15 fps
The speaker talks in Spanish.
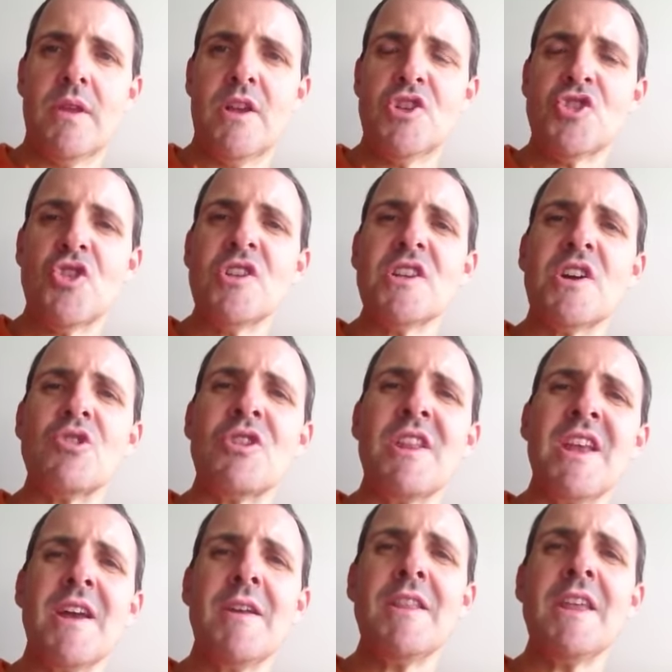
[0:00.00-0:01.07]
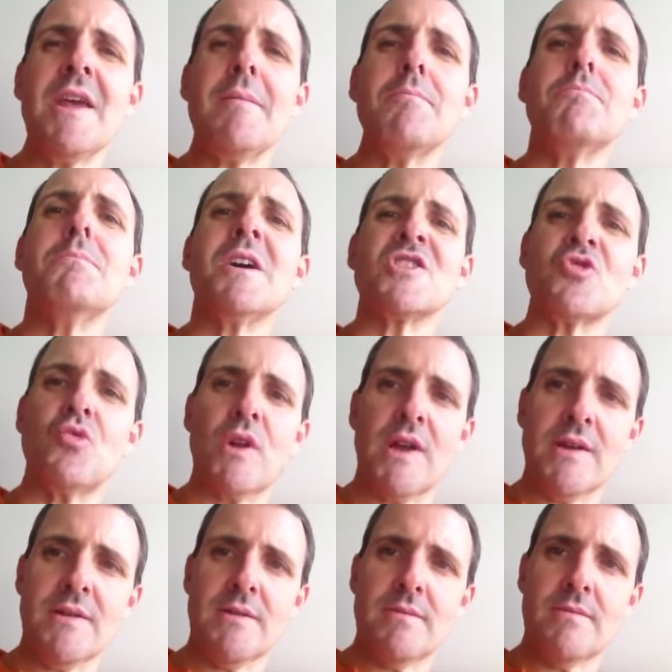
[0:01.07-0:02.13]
Sois auténticamente basura.